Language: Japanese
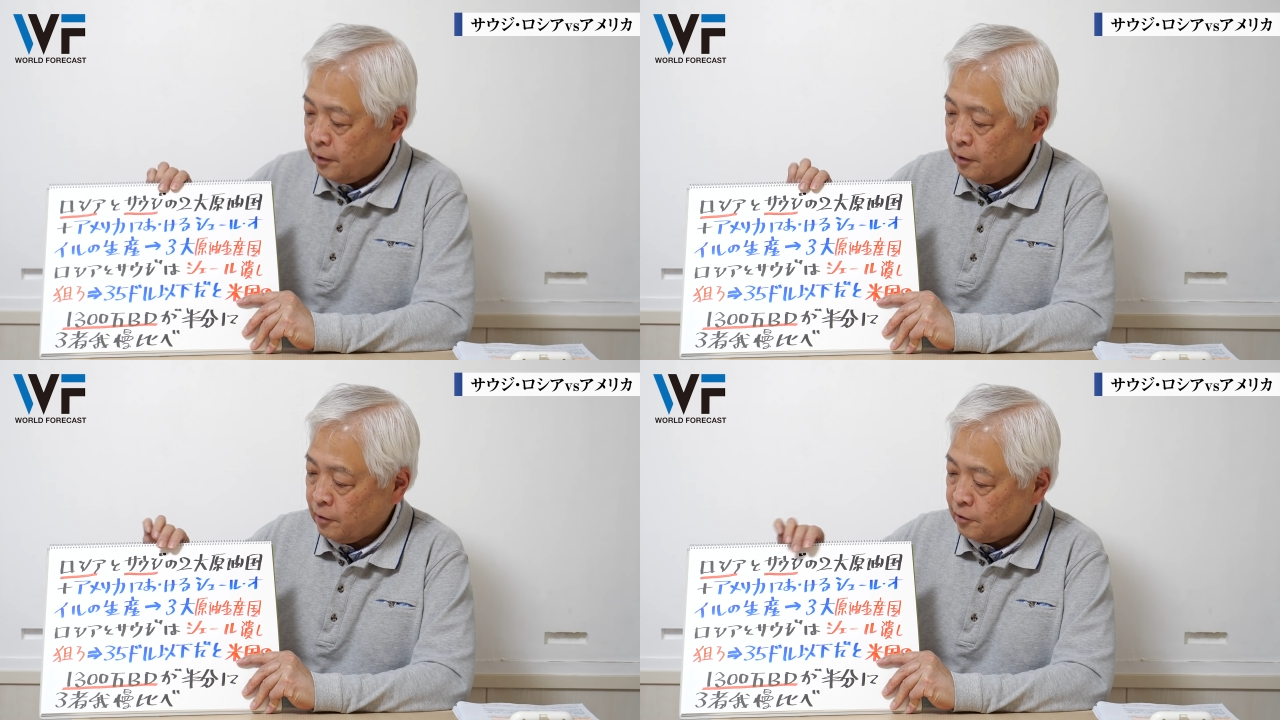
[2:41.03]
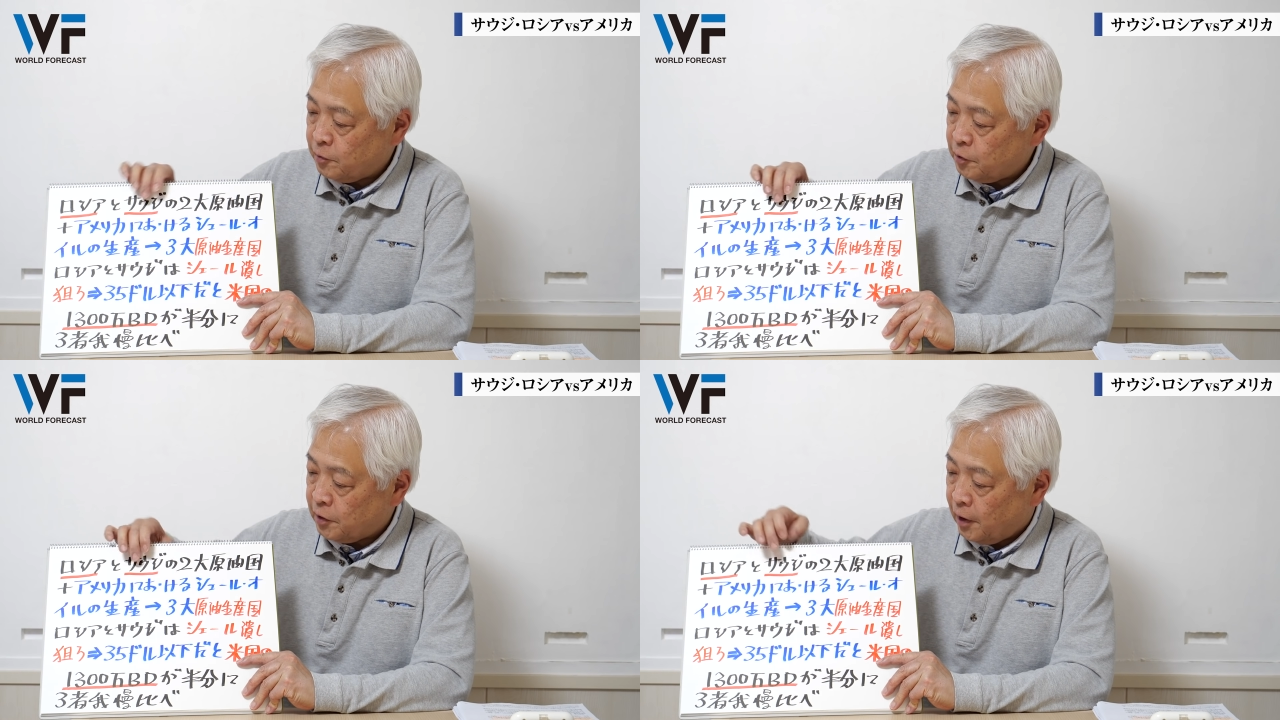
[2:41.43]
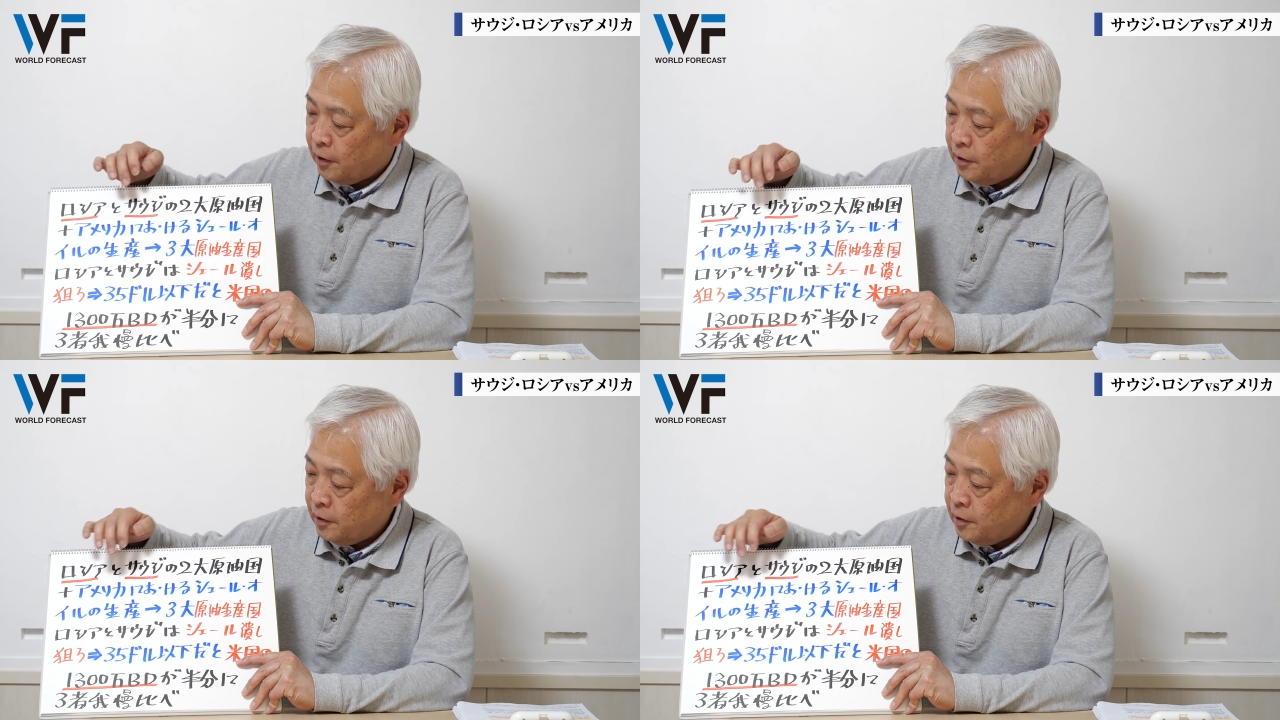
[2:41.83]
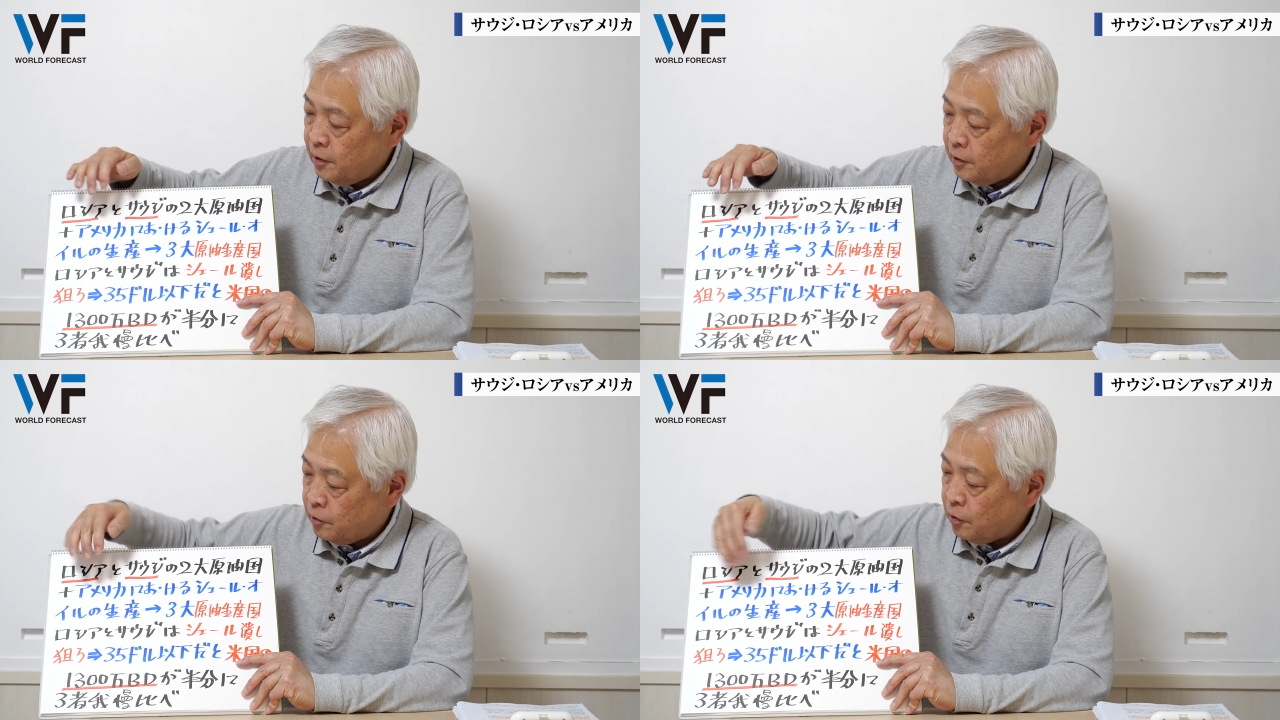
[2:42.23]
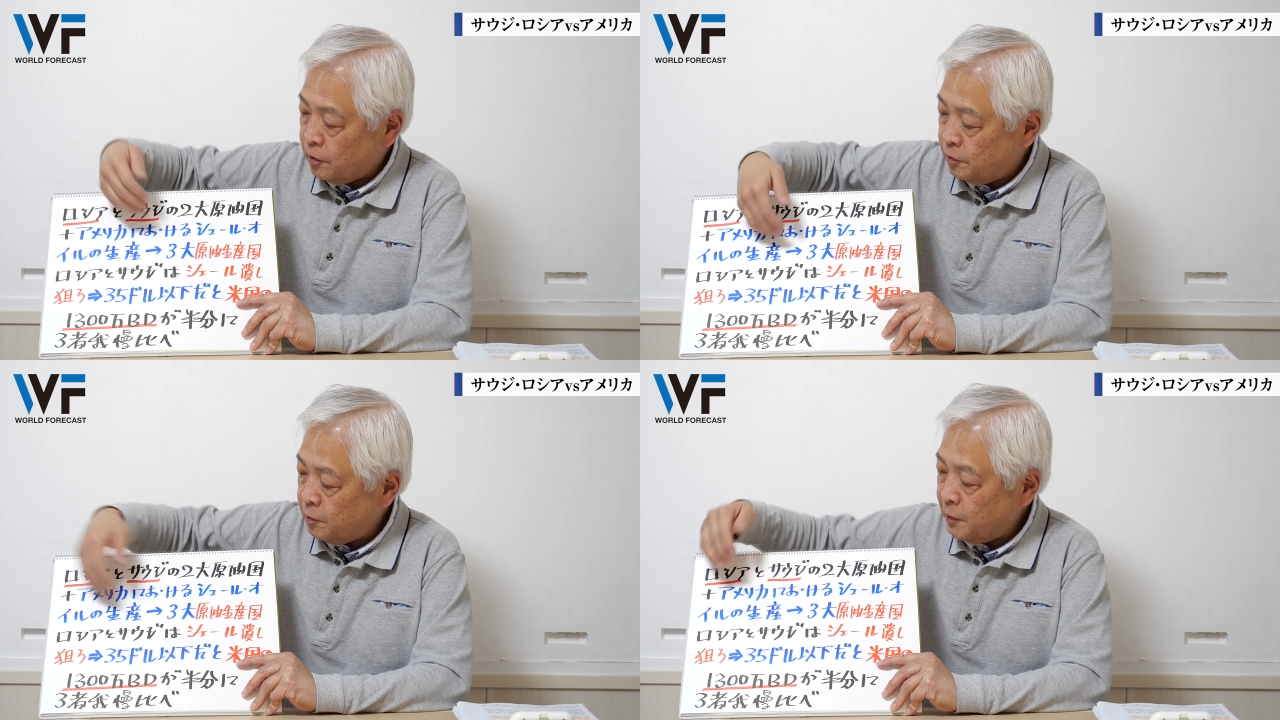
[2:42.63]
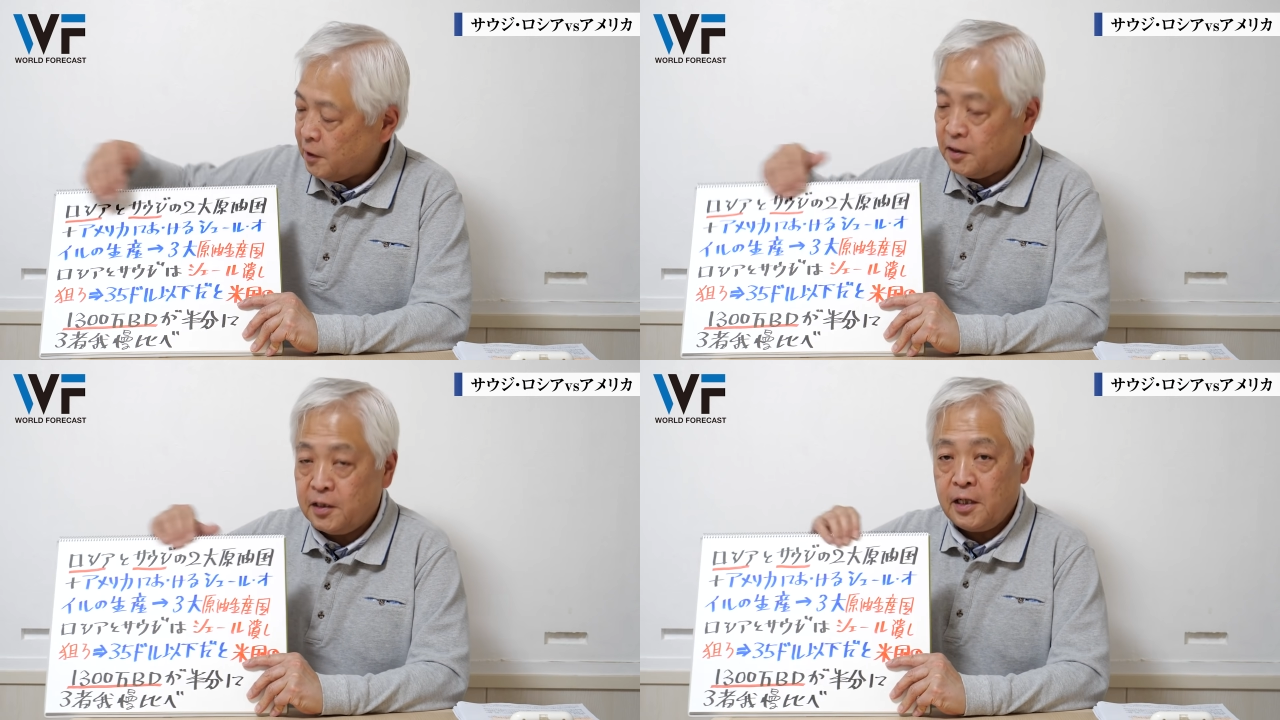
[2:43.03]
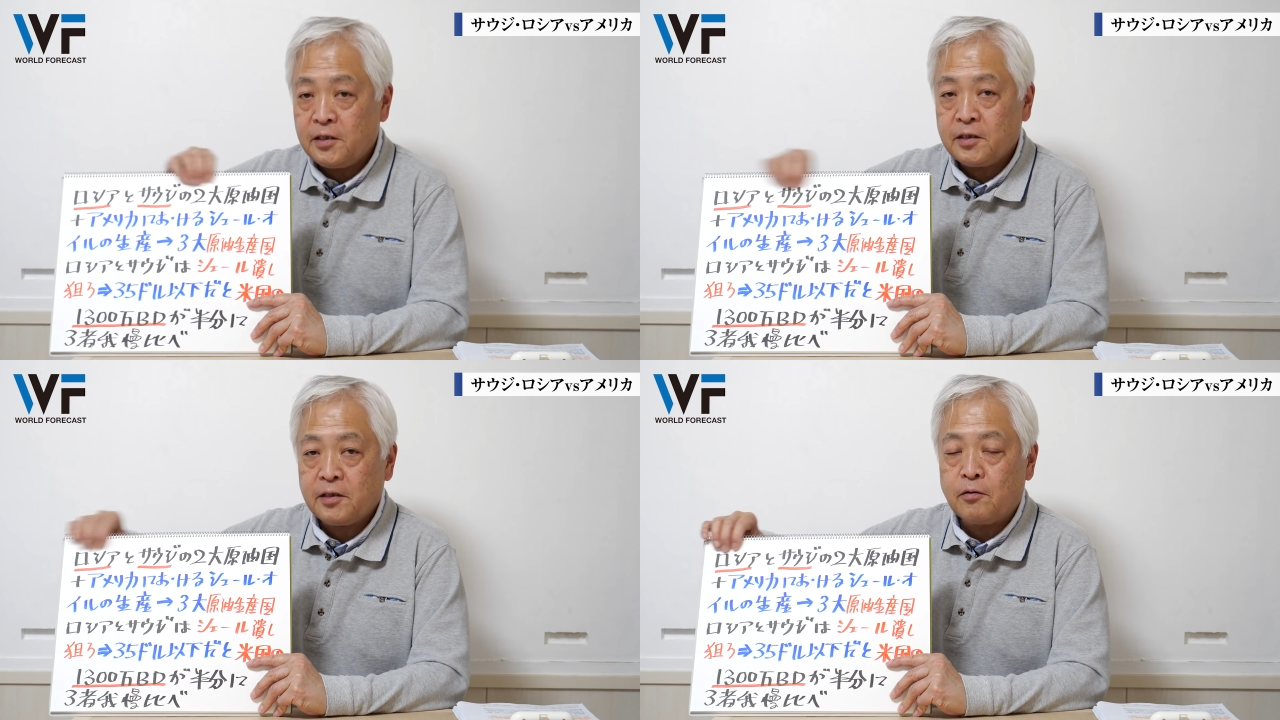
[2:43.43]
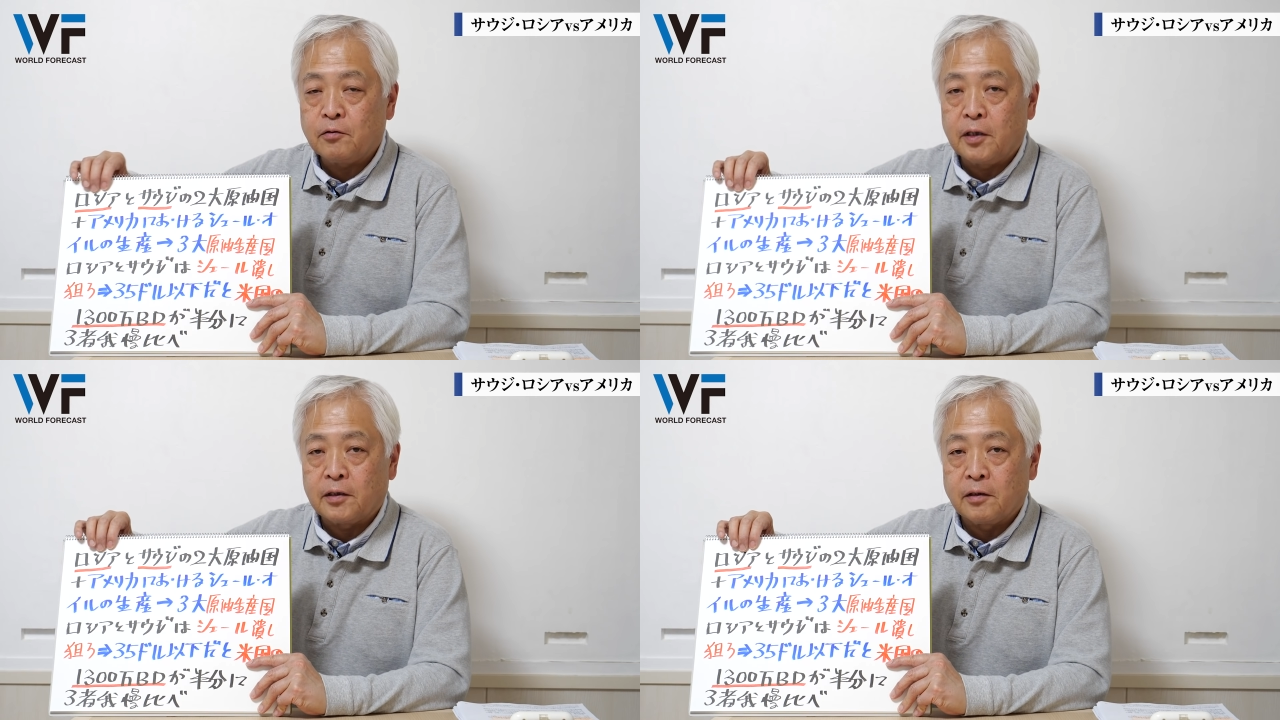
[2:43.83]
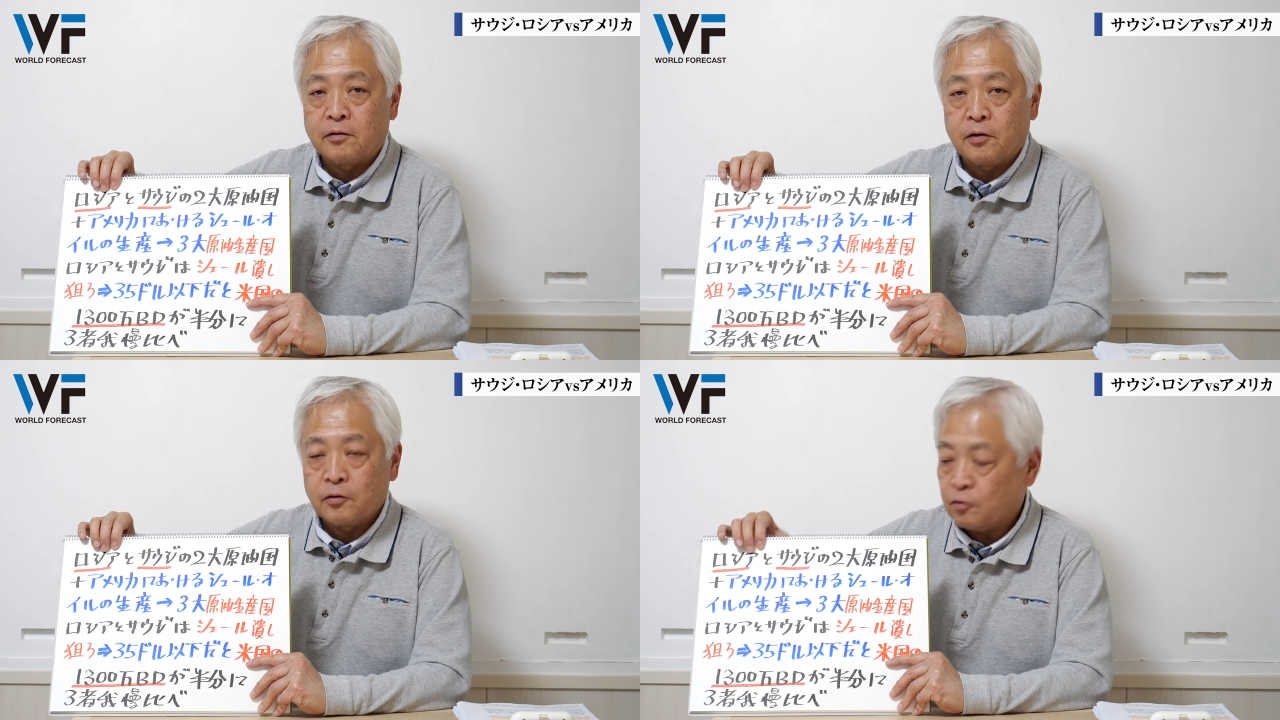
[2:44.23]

なんとか潰したい。これ今まで2大生産国だったんですよ。